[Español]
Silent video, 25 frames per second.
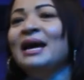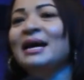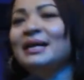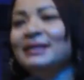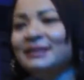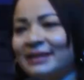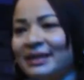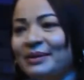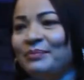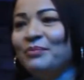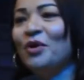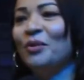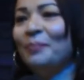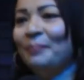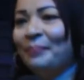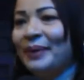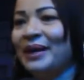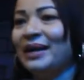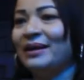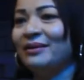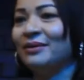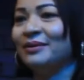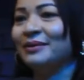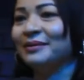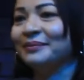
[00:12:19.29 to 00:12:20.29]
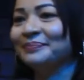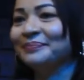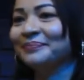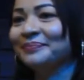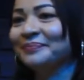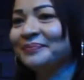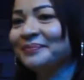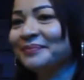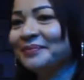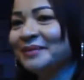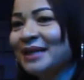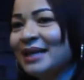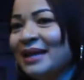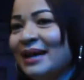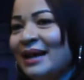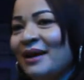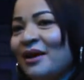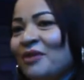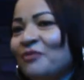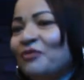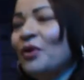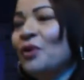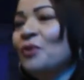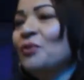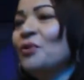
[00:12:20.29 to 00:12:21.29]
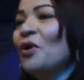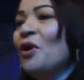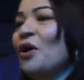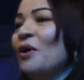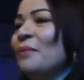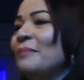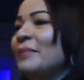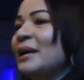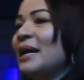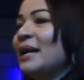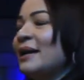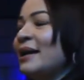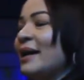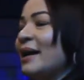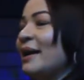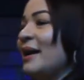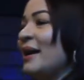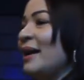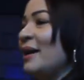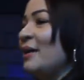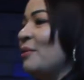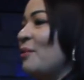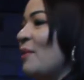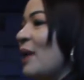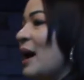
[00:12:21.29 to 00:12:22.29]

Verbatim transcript: Simón Pedro. Fue un hombre que,